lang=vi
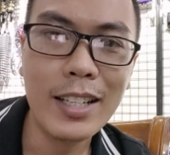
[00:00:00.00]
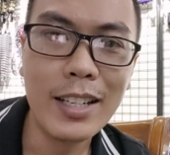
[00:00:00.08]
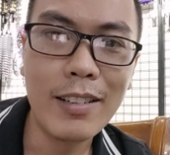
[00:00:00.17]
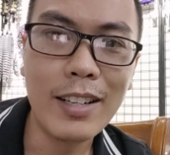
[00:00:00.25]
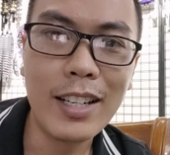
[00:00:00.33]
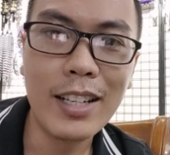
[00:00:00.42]

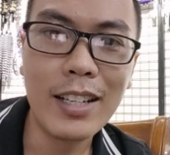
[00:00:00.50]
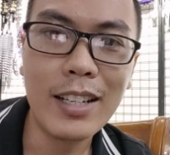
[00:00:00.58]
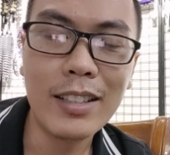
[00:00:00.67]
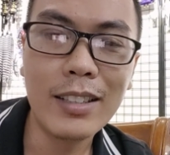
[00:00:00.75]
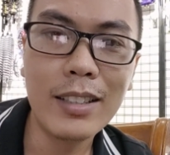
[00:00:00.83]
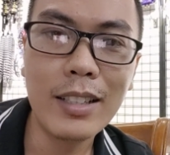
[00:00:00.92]
Là
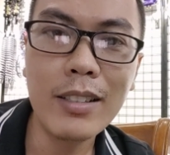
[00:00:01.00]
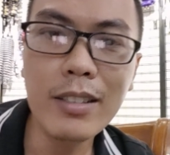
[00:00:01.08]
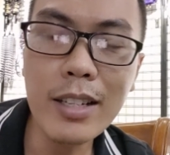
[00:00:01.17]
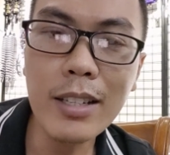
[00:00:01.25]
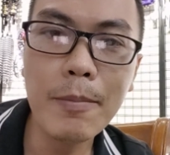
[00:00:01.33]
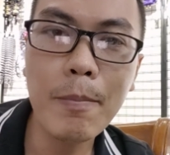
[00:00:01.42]
thứ
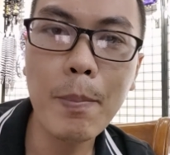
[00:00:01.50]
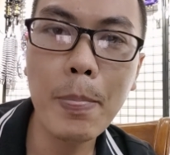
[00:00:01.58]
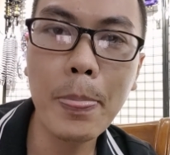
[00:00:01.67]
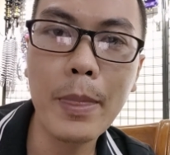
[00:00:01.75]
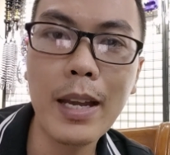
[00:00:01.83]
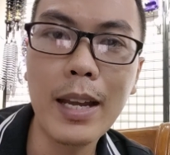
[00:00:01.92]
nhất
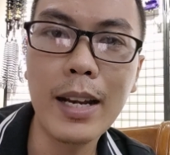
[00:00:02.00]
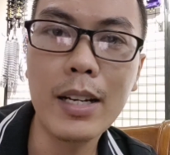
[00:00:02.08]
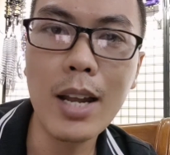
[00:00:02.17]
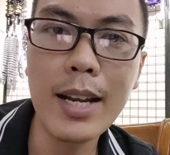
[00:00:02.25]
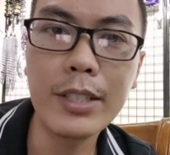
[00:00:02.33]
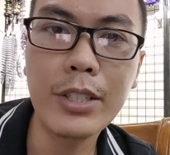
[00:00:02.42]
là
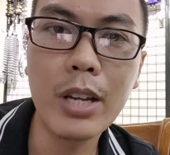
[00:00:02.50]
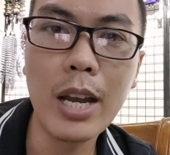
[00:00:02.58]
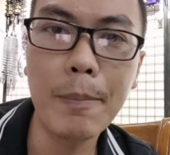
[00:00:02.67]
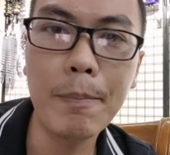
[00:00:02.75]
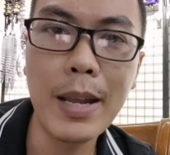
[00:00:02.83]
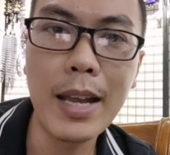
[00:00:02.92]
đó là trường
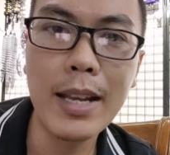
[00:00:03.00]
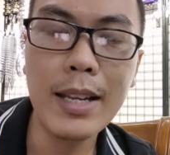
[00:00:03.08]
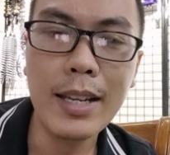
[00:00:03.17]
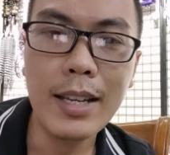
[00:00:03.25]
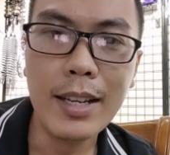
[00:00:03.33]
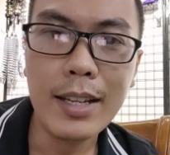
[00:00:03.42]
hợp là
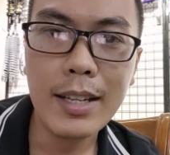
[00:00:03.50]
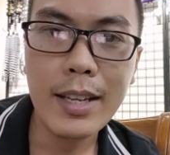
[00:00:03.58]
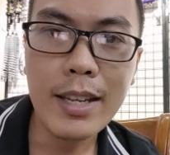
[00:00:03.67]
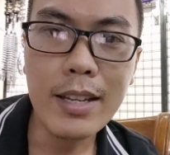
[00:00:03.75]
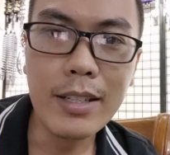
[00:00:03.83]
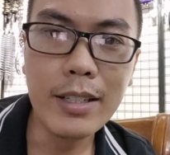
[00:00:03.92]
cái
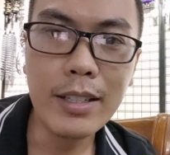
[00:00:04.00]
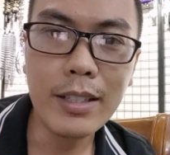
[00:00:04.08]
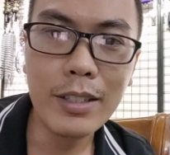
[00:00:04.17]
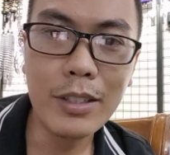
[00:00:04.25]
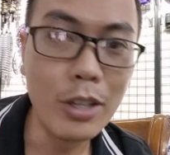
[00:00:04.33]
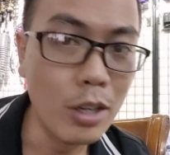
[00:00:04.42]
người
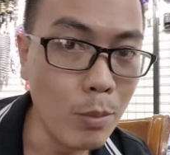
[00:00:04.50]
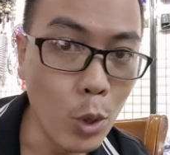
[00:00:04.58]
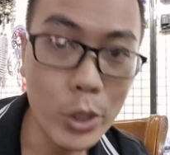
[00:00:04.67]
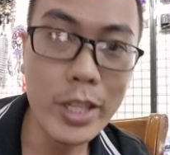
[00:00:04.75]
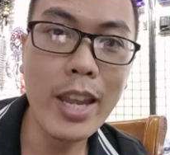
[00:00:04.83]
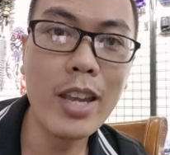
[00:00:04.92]
chưa mua
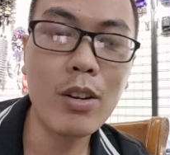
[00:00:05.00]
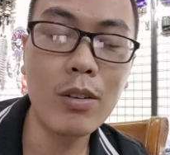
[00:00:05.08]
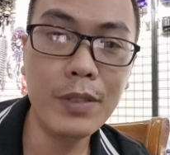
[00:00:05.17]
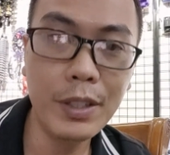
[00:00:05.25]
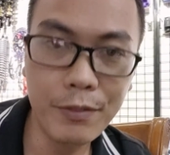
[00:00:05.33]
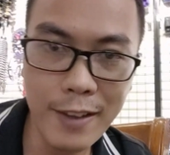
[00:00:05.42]
xe của
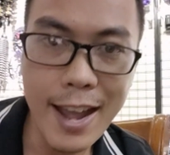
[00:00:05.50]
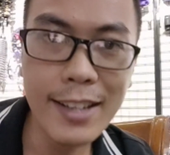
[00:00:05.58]
VinFast